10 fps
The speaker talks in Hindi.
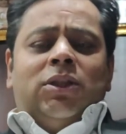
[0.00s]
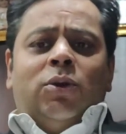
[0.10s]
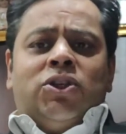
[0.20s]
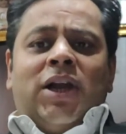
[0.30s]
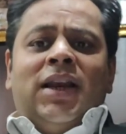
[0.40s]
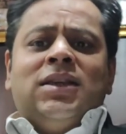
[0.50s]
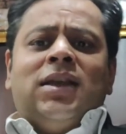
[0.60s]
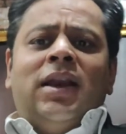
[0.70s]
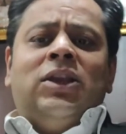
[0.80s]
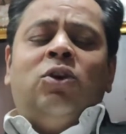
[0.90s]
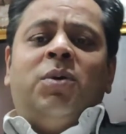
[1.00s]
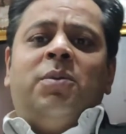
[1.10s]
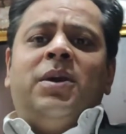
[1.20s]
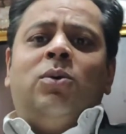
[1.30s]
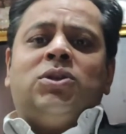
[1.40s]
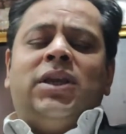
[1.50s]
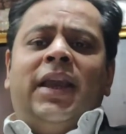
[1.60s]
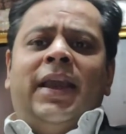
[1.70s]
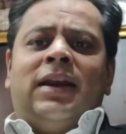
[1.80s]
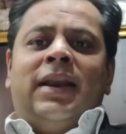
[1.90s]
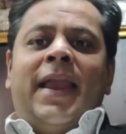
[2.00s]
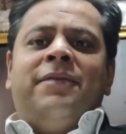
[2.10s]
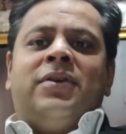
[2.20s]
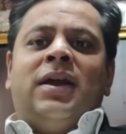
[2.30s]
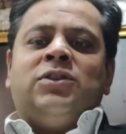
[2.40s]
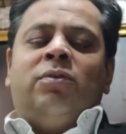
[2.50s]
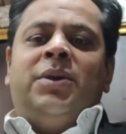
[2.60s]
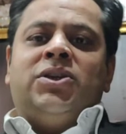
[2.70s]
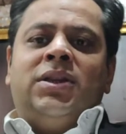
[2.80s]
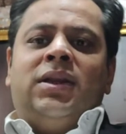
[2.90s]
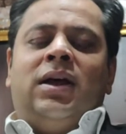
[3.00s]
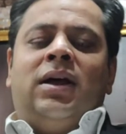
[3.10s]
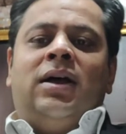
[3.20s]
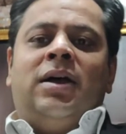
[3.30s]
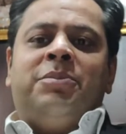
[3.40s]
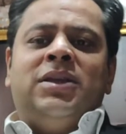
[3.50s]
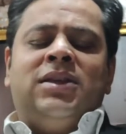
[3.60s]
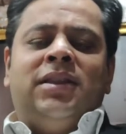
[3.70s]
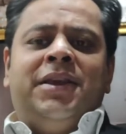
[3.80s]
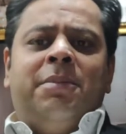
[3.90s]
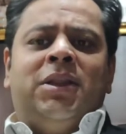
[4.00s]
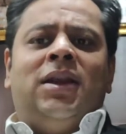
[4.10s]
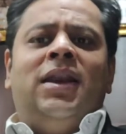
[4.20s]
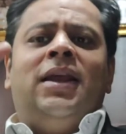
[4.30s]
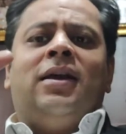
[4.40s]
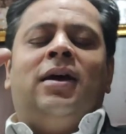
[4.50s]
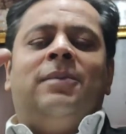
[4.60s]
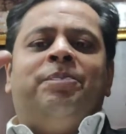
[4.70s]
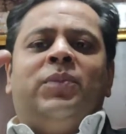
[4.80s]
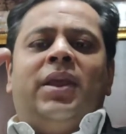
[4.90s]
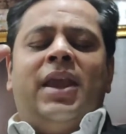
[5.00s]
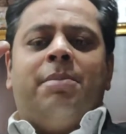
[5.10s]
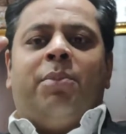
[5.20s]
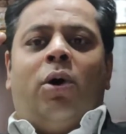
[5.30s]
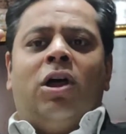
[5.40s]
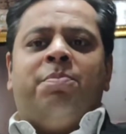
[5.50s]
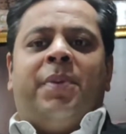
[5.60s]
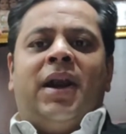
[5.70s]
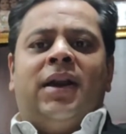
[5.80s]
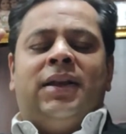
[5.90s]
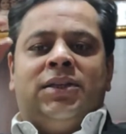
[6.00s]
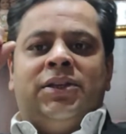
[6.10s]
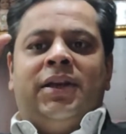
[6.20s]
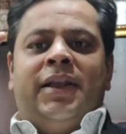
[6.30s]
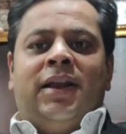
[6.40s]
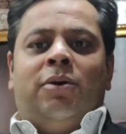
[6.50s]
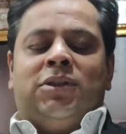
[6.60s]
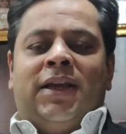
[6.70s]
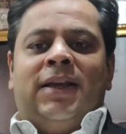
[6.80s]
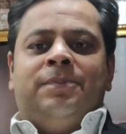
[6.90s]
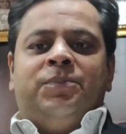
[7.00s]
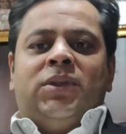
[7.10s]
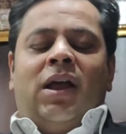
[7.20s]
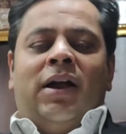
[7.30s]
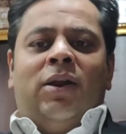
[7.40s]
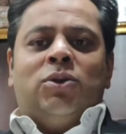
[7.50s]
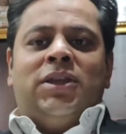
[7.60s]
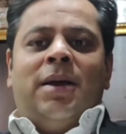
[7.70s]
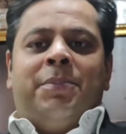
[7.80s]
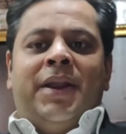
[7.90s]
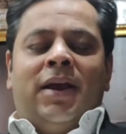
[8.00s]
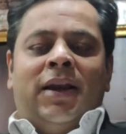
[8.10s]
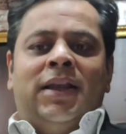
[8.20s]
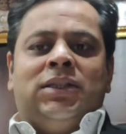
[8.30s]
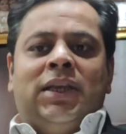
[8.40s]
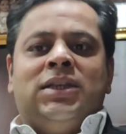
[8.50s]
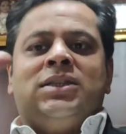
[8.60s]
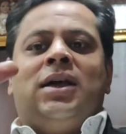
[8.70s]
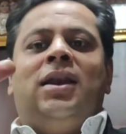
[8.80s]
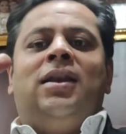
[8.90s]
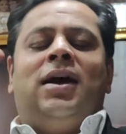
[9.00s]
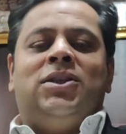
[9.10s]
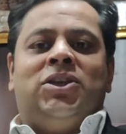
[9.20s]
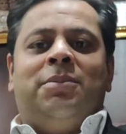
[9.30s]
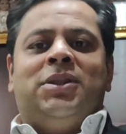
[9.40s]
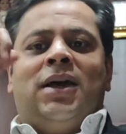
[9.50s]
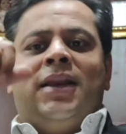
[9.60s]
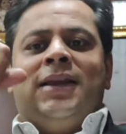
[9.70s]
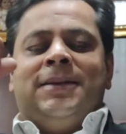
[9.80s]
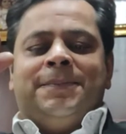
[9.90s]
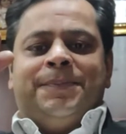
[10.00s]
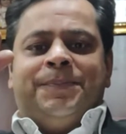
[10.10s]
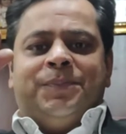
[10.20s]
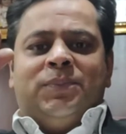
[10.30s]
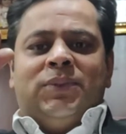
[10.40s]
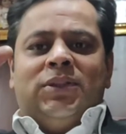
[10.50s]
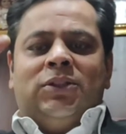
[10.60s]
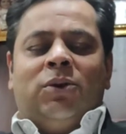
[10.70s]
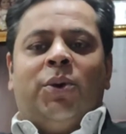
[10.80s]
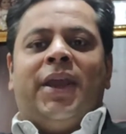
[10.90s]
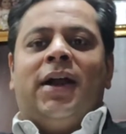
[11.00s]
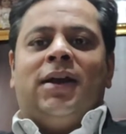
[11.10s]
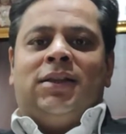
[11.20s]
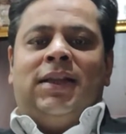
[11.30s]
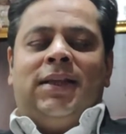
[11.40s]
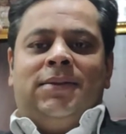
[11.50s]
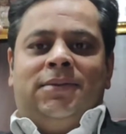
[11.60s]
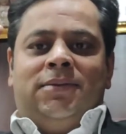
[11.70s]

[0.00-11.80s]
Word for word: तो 40 साल की उम्र में उसे एक लाइफ ट्रांसफॉर्मेशन का अपनी ज़िंदगी बदलने का एक बहुत बड़ा डिसीजन लेना होता है अगर उसे अपने अगले 30 साल अच्छे बिताने हैं तो वो क्या करता है